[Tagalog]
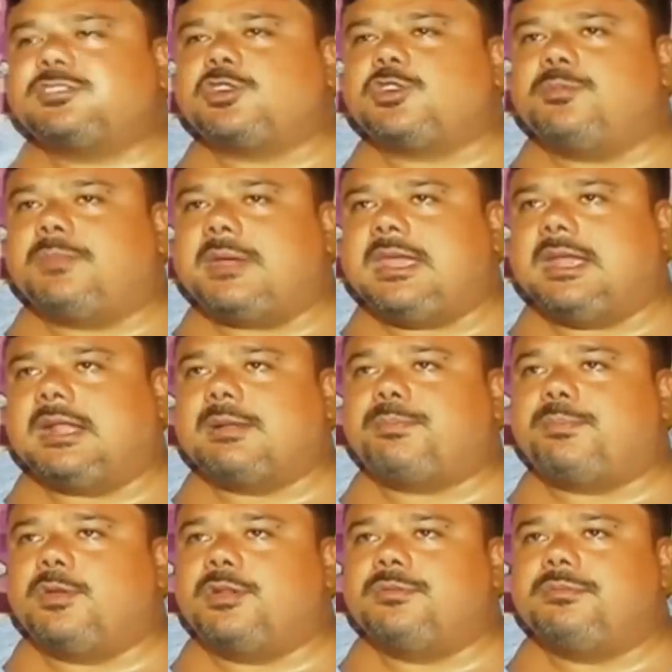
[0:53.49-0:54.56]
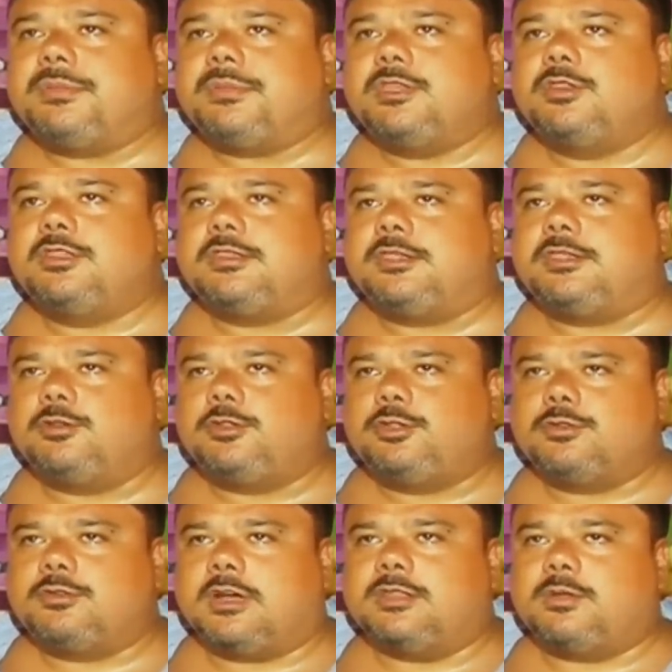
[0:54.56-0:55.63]
So mahirap 'yon. Yun yun
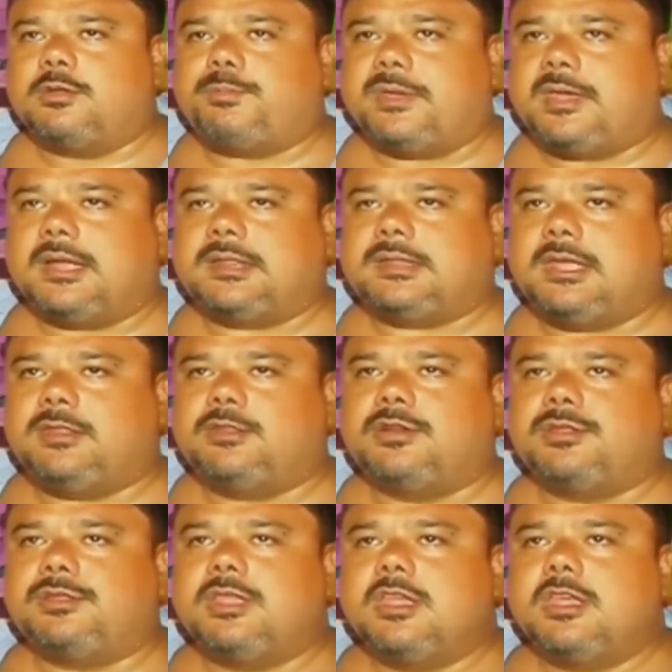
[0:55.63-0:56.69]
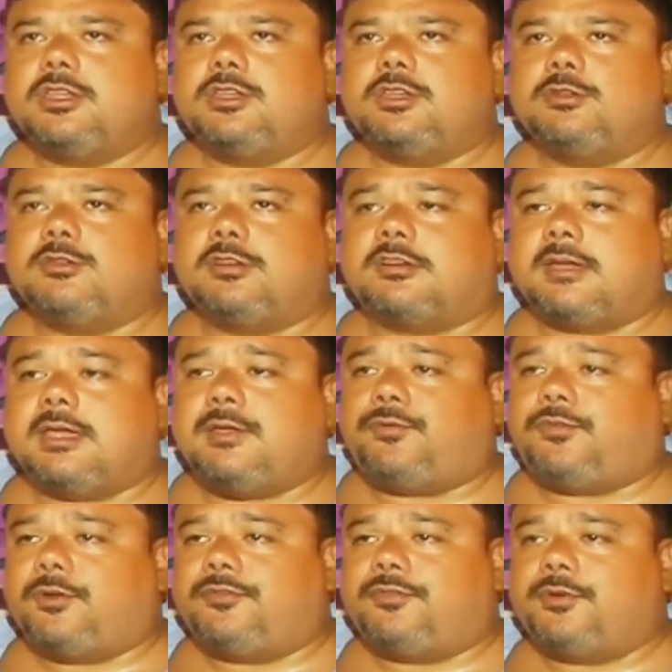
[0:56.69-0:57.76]
yung ano pighati doon. Yun yung
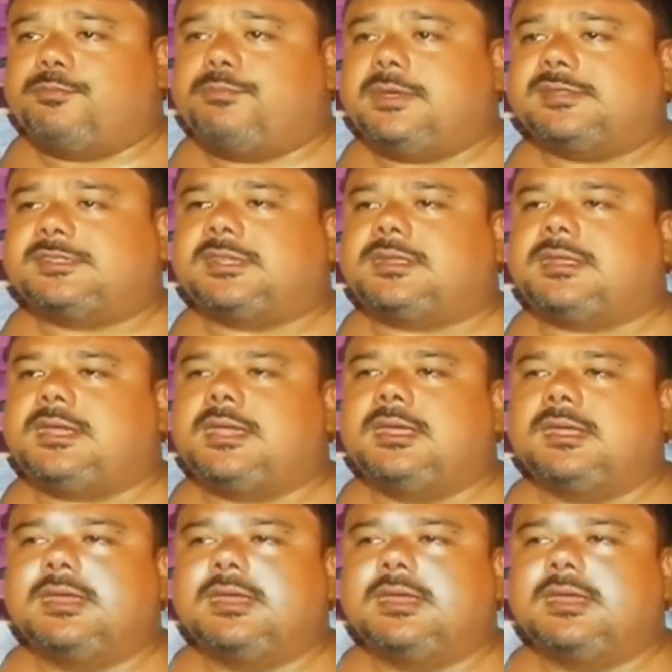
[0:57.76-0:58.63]
grief of obesity.